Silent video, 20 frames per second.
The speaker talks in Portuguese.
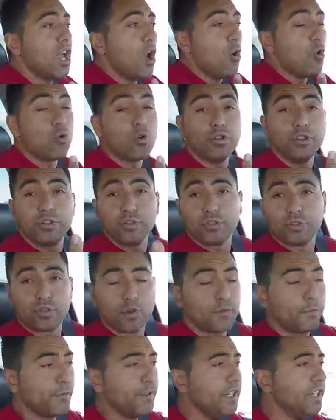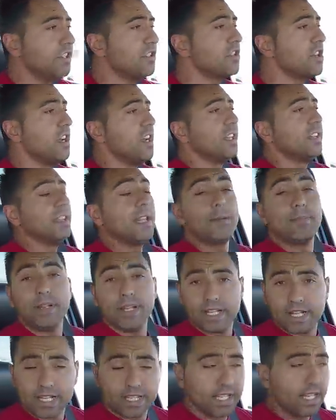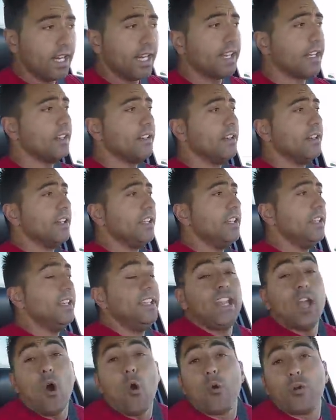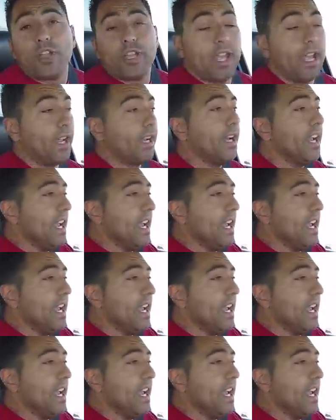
é um conteúdo que eu fiz na brincadeira e é o que é.